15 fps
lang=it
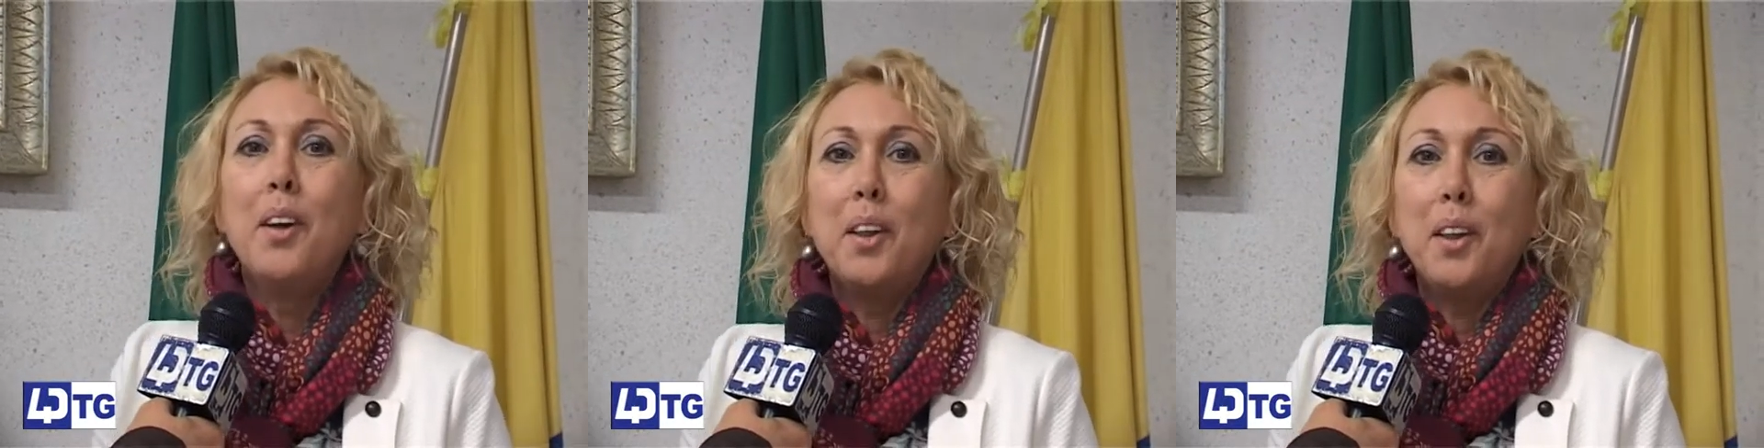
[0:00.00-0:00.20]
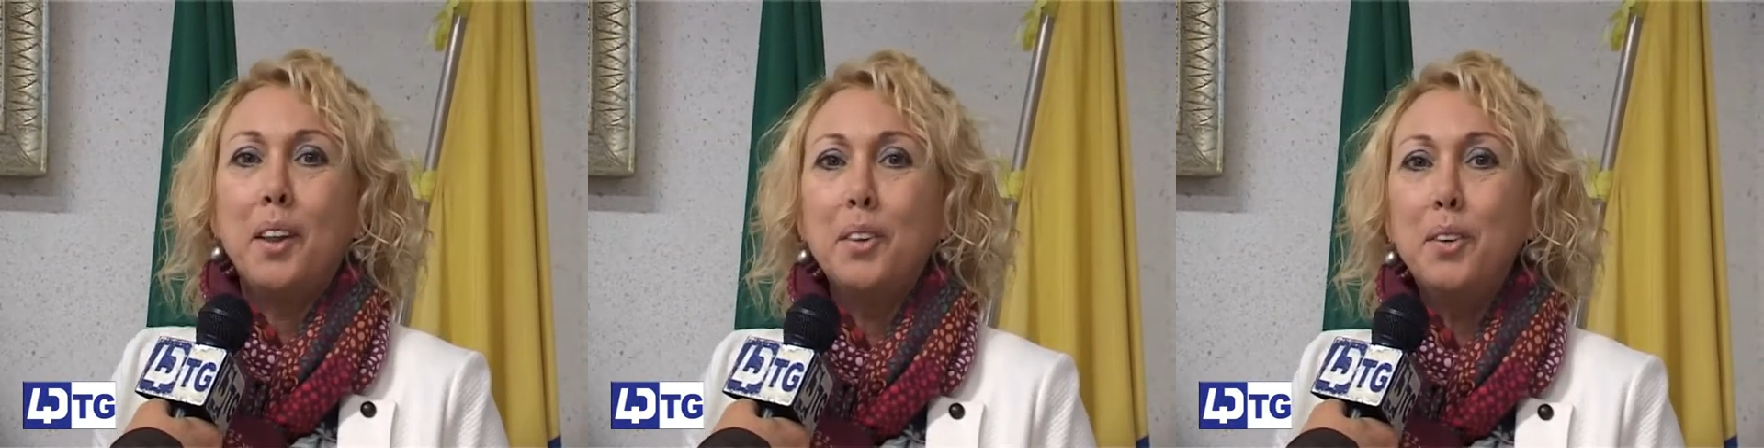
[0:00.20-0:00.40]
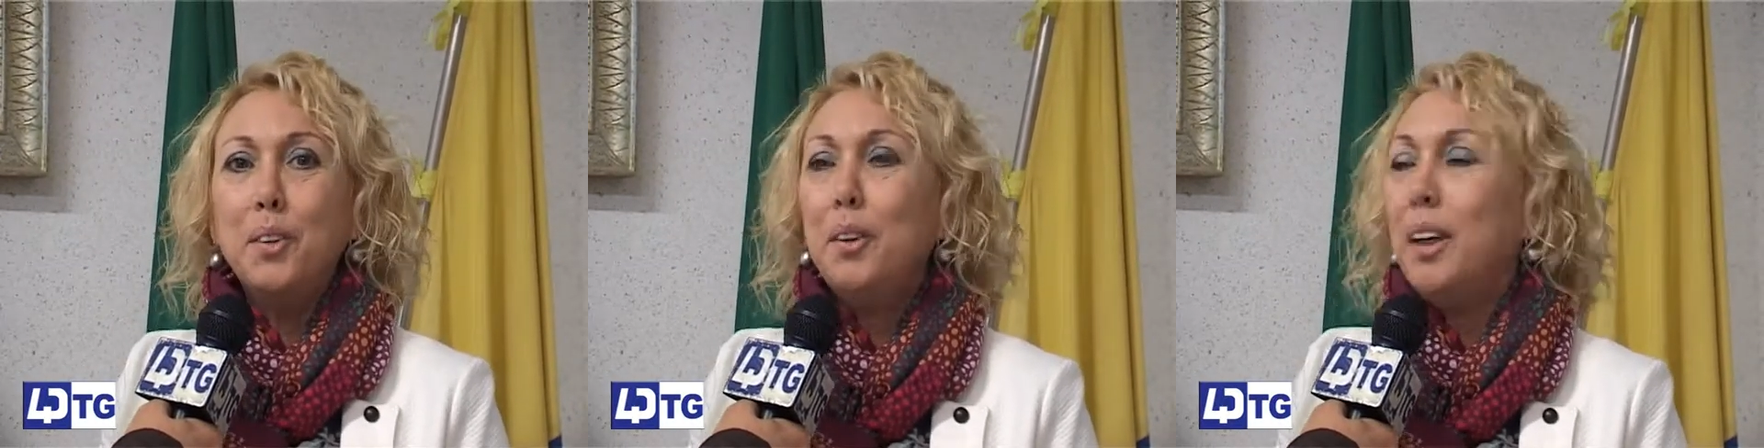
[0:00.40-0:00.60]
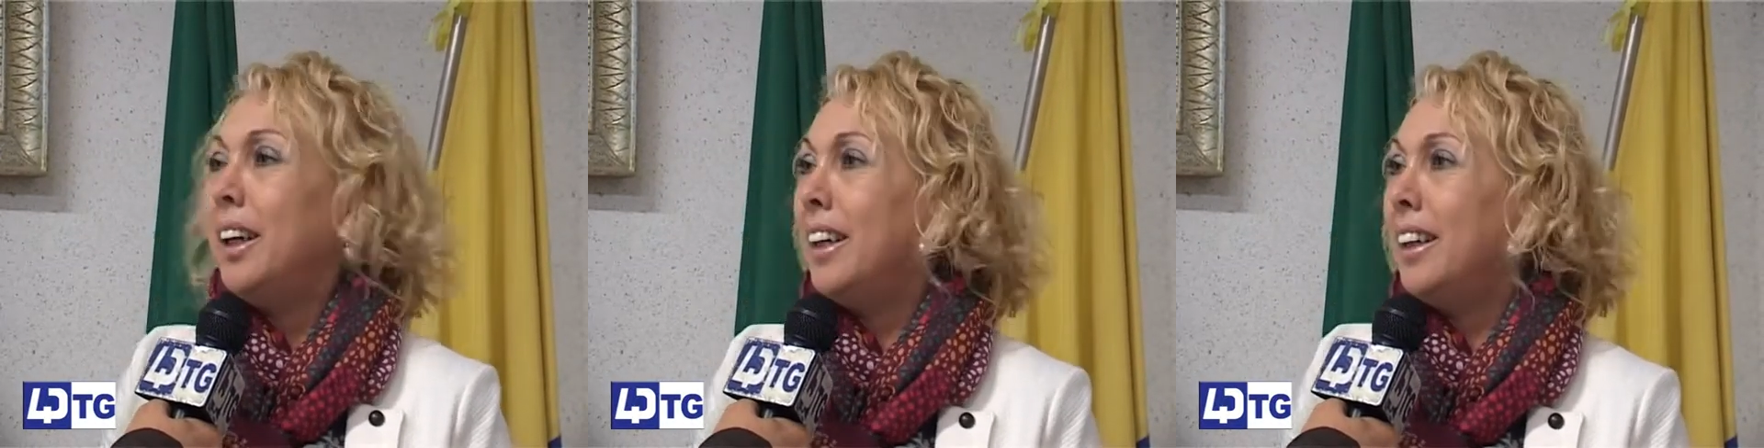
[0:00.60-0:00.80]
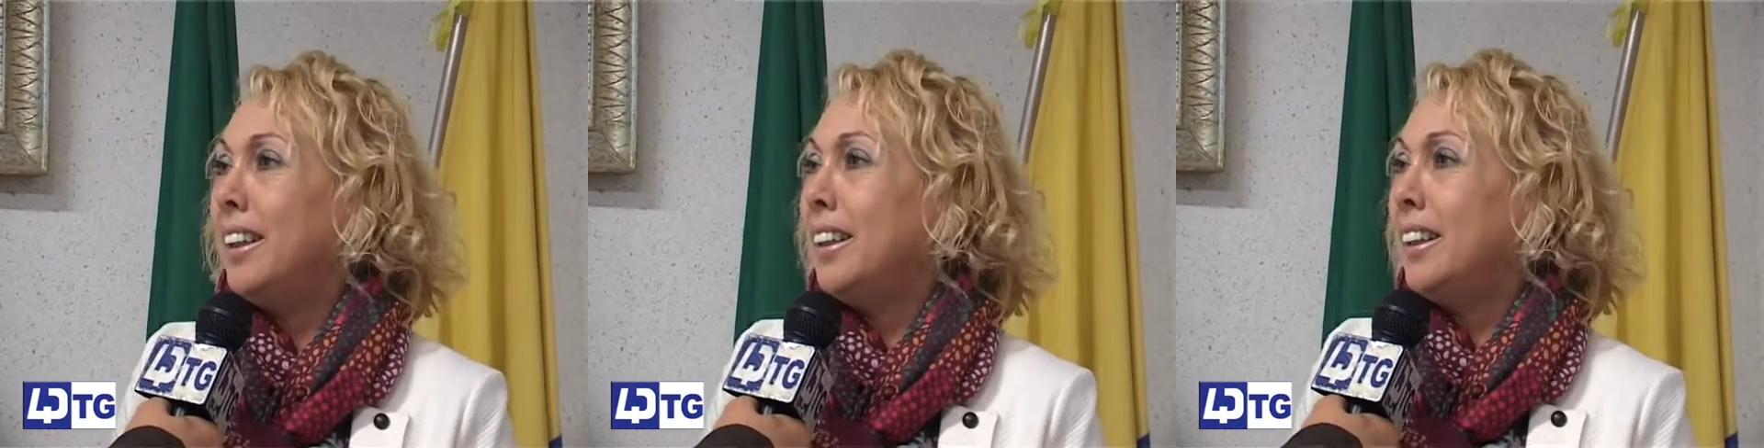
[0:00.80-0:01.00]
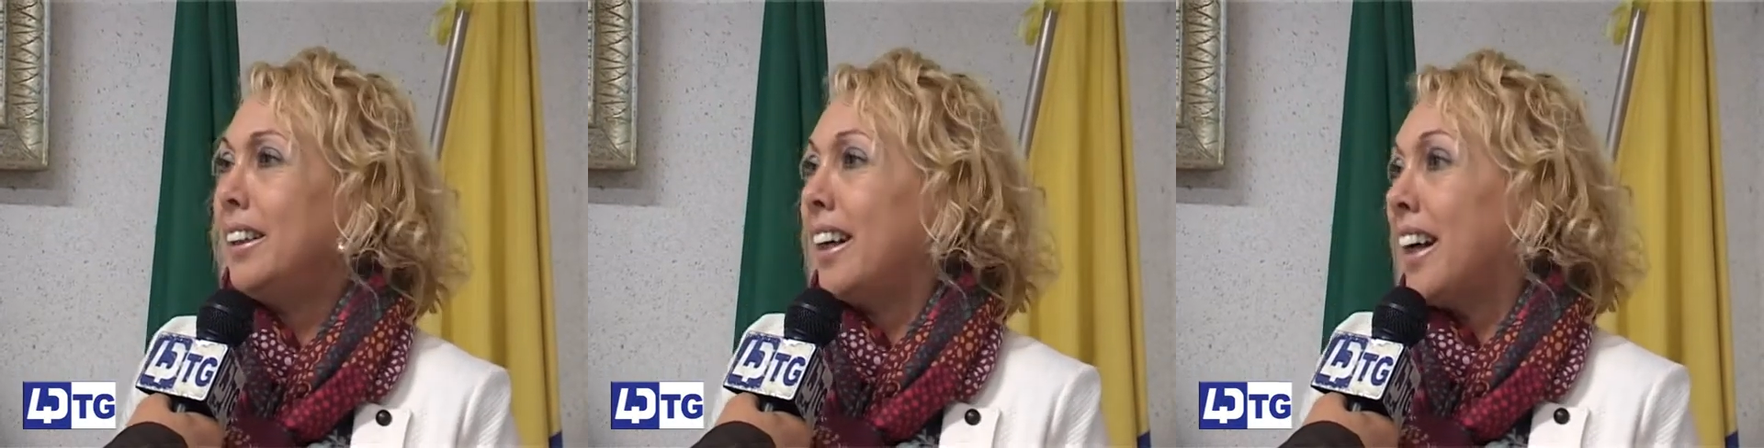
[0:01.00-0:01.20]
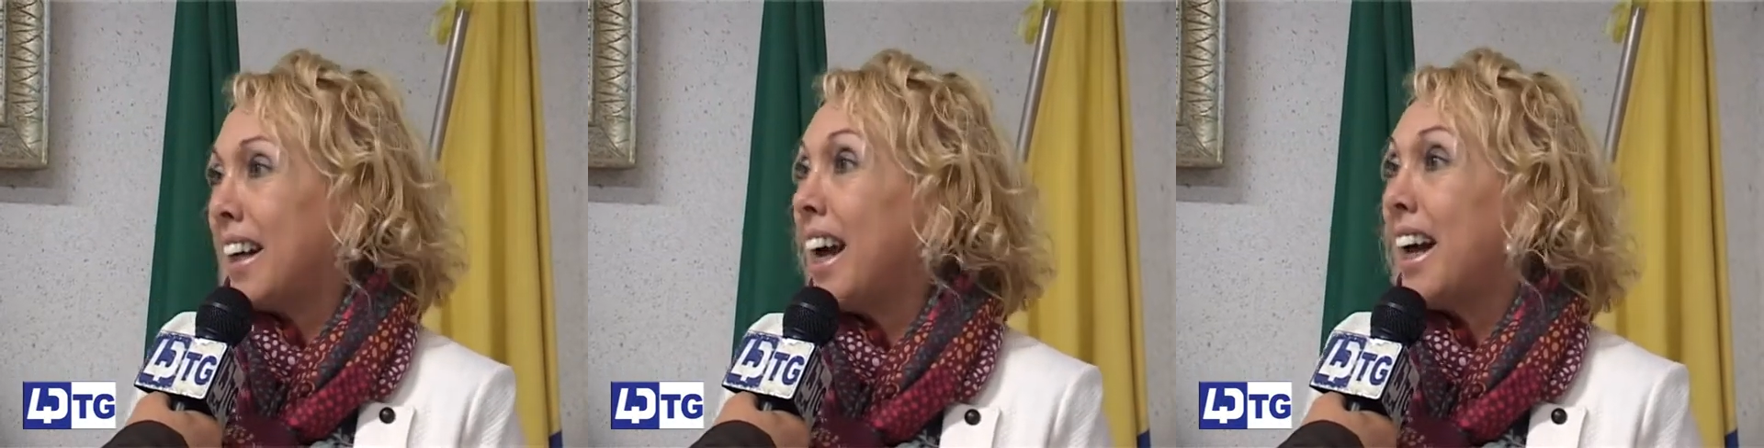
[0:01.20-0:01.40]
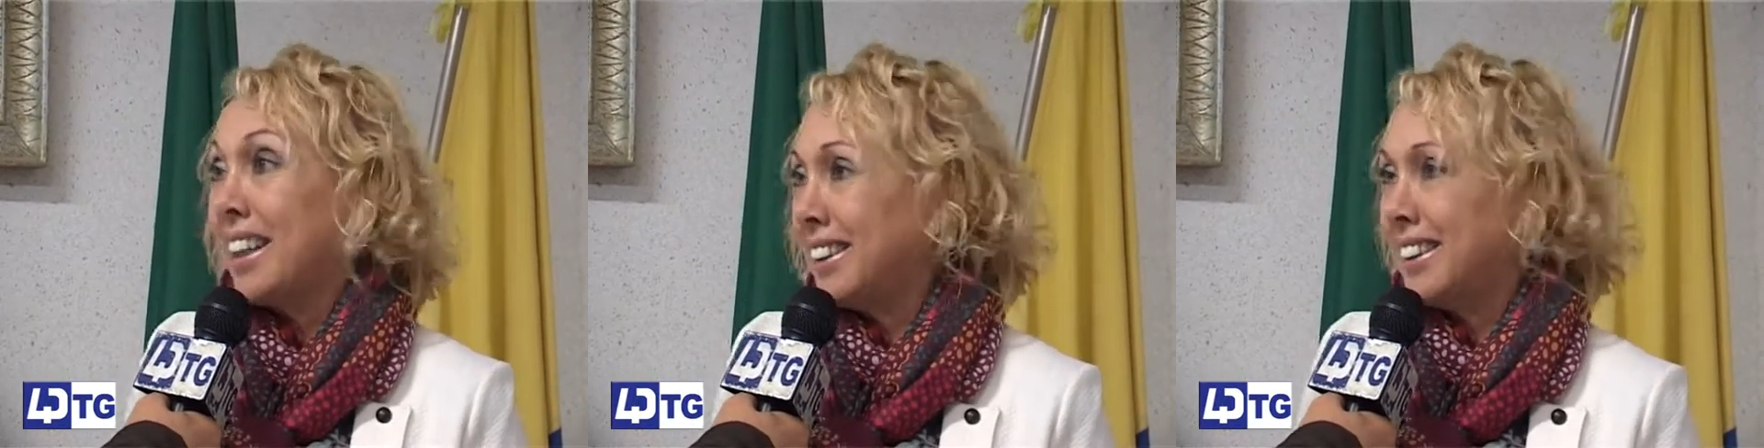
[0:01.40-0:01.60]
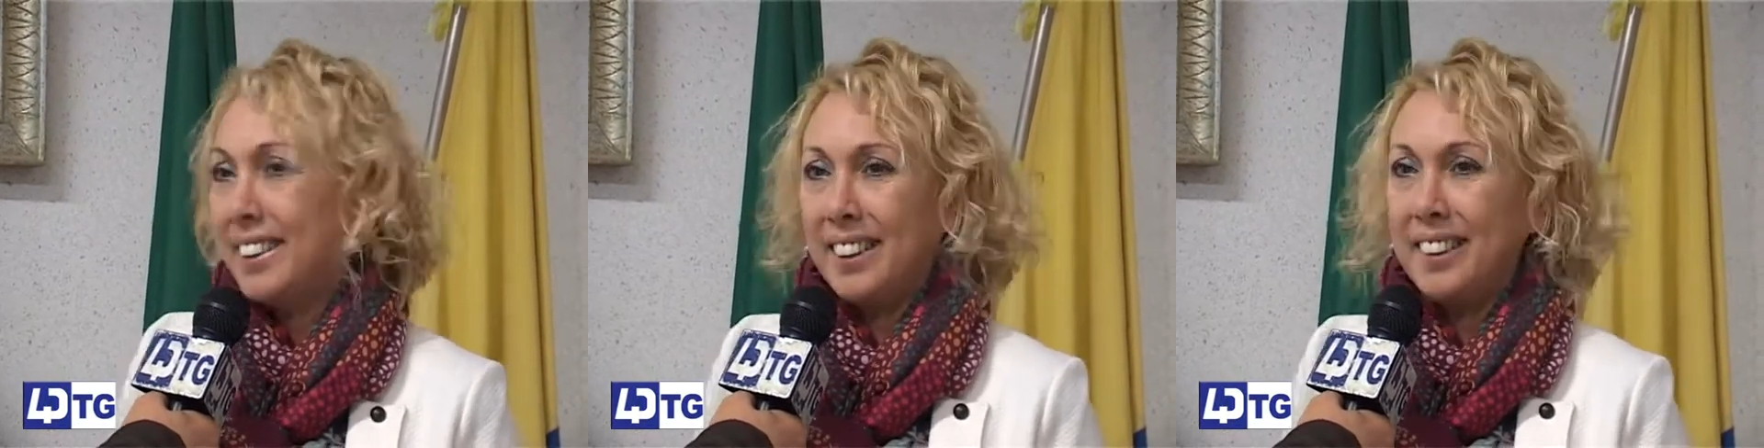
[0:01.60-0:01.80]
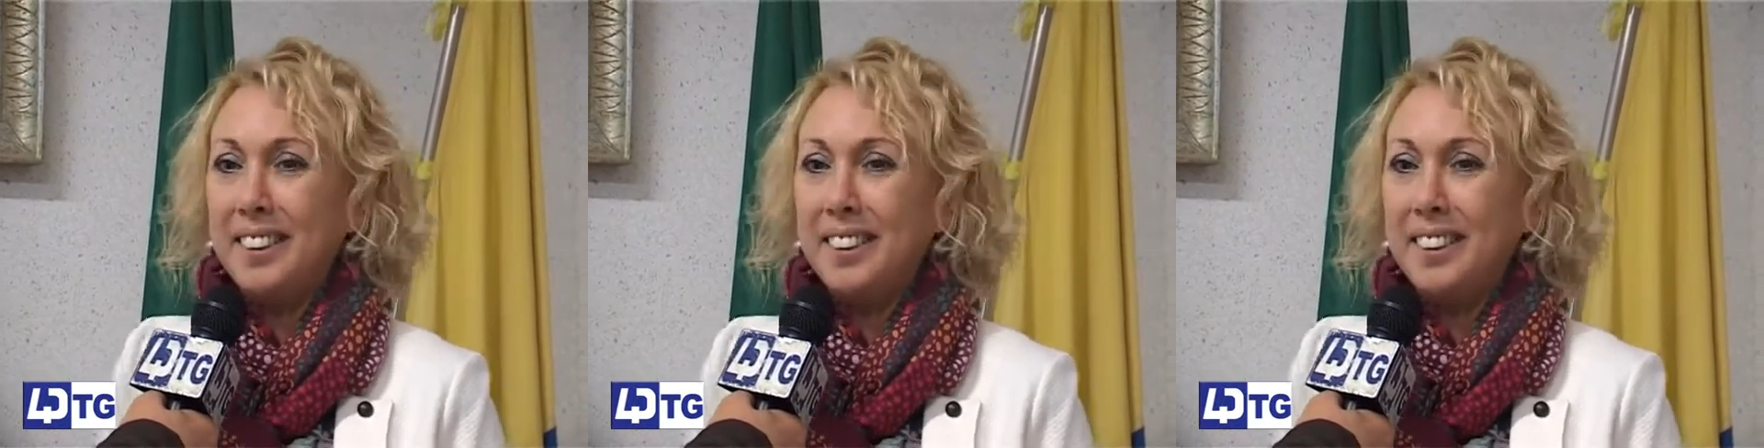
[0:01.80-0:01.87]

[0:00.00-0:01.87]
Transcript: eh, due ragazze